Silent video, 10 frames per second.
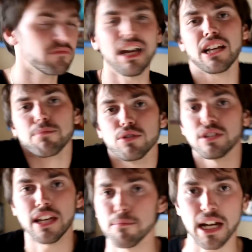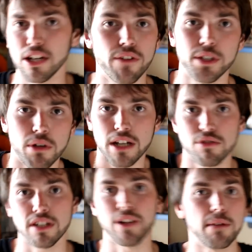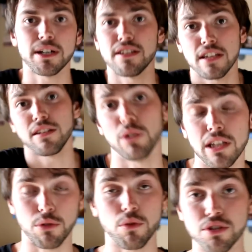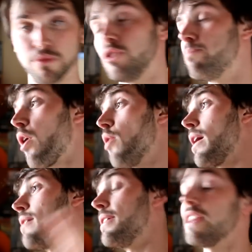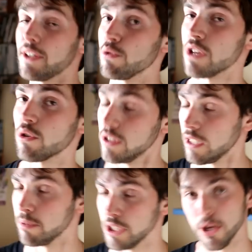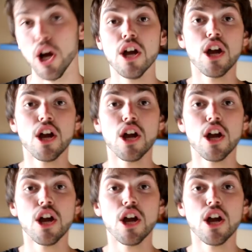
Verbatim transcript: La risposta è che magari non avete un cazzo da fare perché state guardando questo video, probabilmente avete un sacco di tempo libero.